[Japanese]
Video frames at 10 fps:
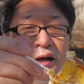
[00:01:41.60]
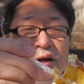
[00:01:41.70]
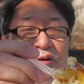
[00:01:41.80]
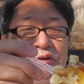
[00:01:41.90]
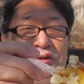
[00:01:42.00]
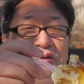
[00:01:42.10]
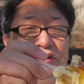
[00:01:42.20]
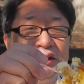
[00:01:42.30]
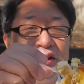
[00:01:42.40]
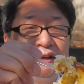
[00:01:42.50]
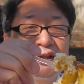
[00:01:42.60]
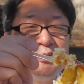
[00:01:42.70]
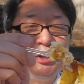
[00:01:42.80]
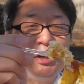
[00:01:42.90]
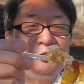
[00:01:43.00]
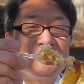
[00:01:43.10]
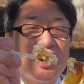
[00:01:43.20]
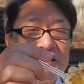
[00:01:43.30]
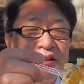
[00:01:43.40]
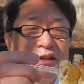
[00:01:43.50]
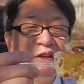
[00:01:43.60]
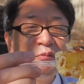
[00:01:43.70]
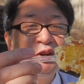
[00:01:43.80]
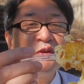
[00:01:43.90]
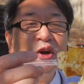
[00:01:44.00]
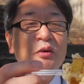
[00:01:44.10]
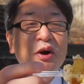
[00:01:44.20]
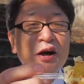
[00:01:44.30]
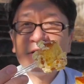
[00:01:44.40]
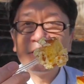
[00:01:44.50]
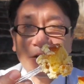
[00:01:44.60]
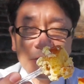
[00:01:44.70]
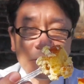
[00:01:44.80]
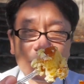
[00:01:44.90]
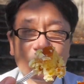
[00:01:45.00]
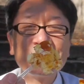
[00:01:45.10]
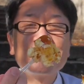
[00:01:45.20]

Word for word: 本当に君なのか君の名はいただきます